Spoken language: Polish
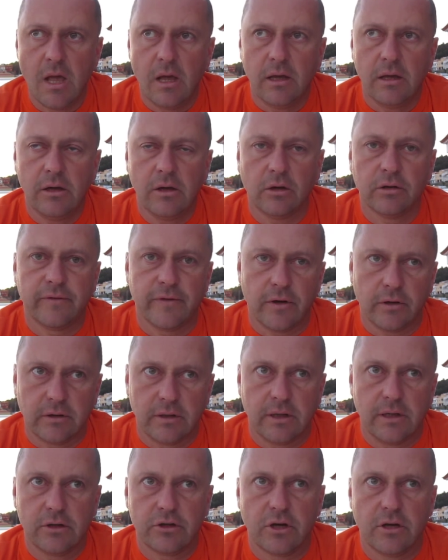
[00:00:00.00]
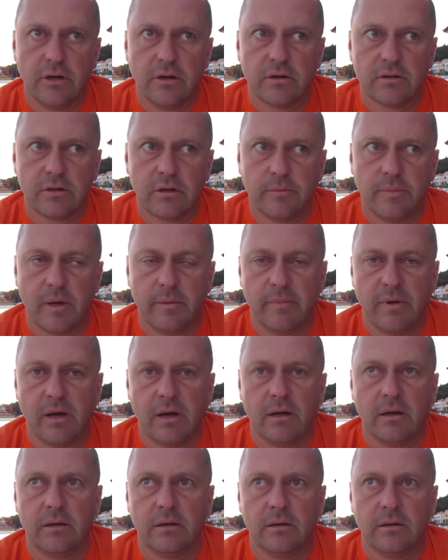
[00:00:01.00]
I odwrotnie, jeżeli osoba
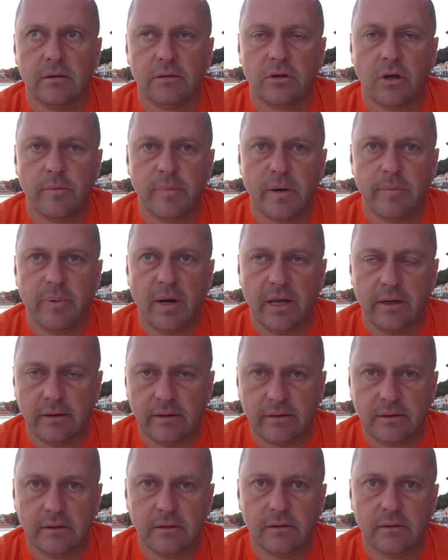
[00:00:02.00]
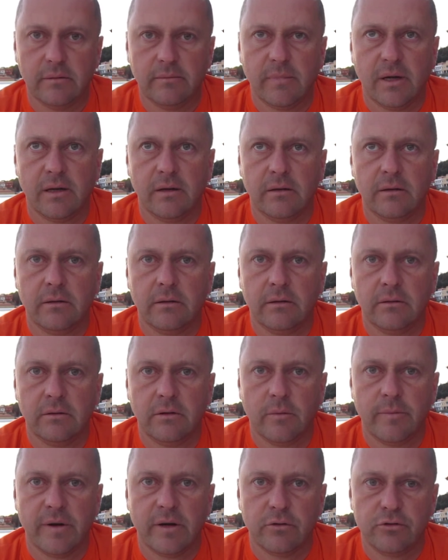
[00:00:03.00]
ma e, dobre planety, ma e,
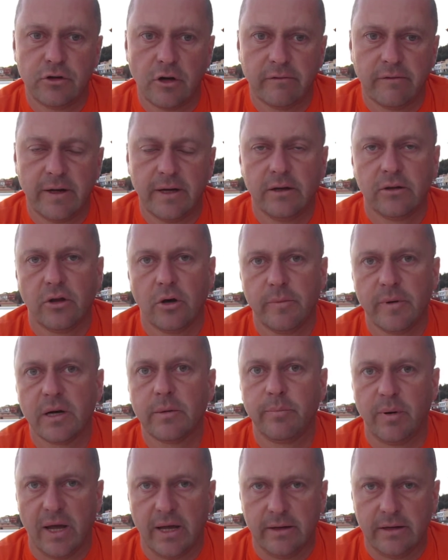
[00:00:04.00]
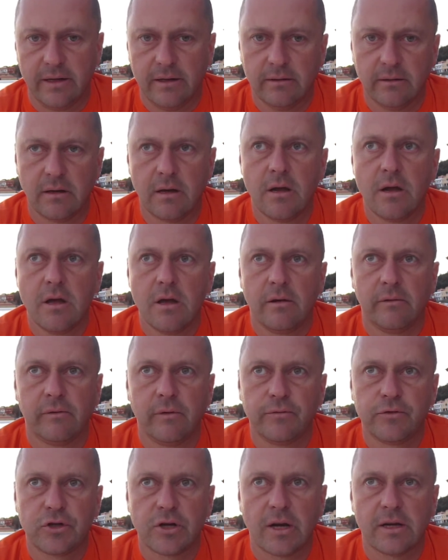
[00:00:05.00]
dobre oddziaływanie dobrych planet,
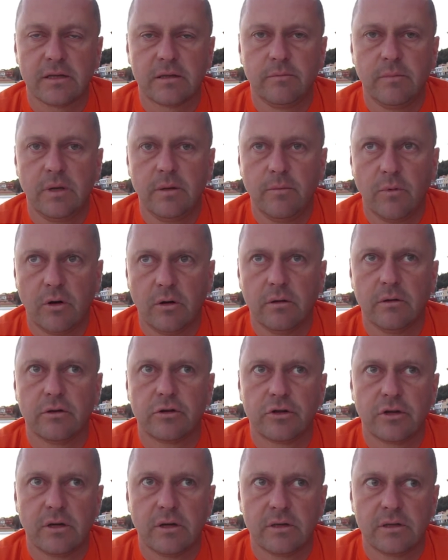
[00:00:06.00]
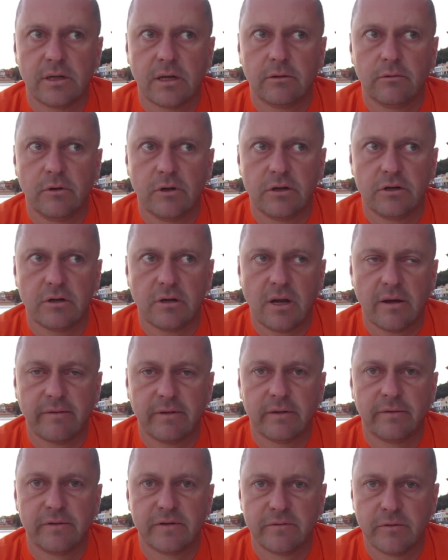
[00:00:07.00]
wówczas mimo, że znajduje się
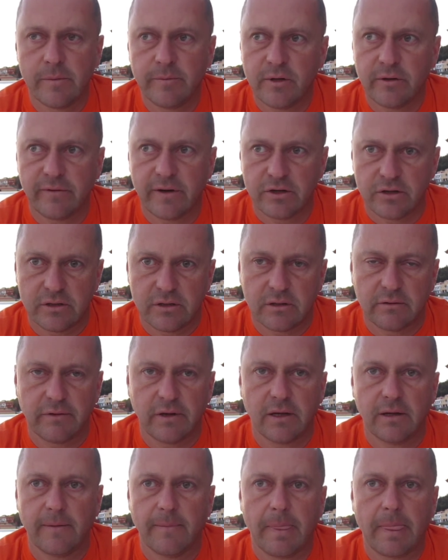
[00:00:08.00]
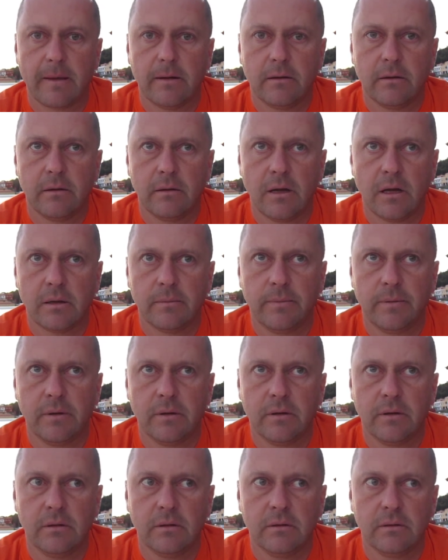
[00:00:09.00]
nawet w złym towarzystwie, e,
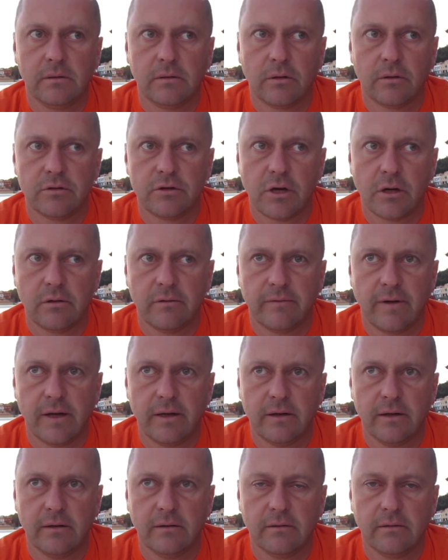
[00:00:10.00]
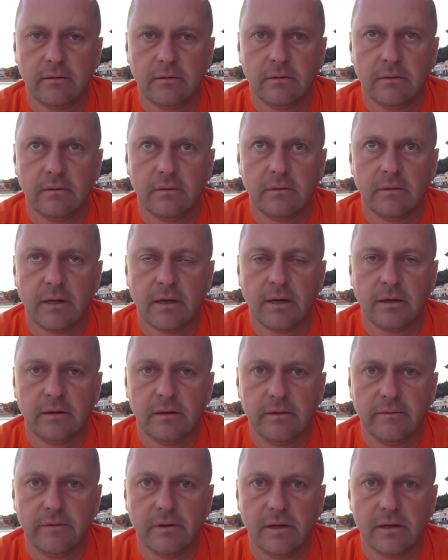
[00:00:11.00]
jakby to oddziaływanie
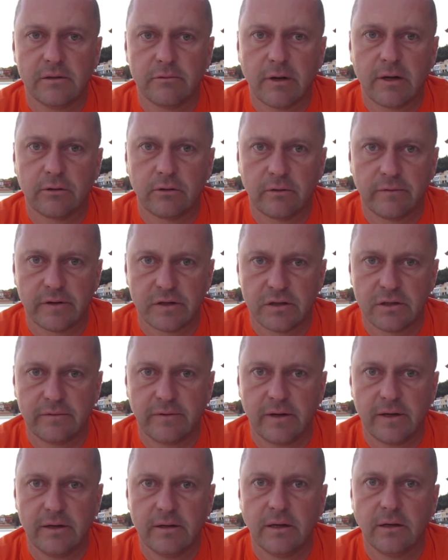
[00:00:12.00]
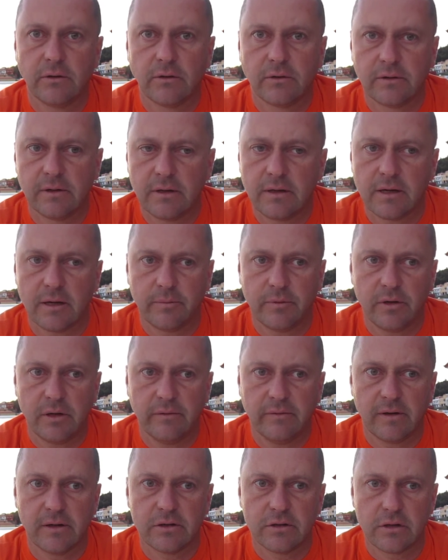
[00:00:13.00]
negatywne złego towarzystwa jej nie dotyka,
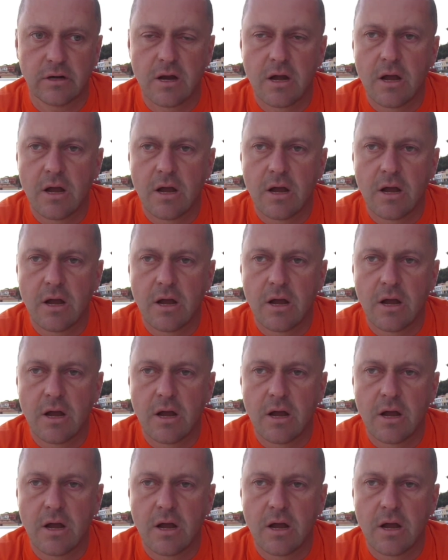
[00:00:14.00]
ponieważ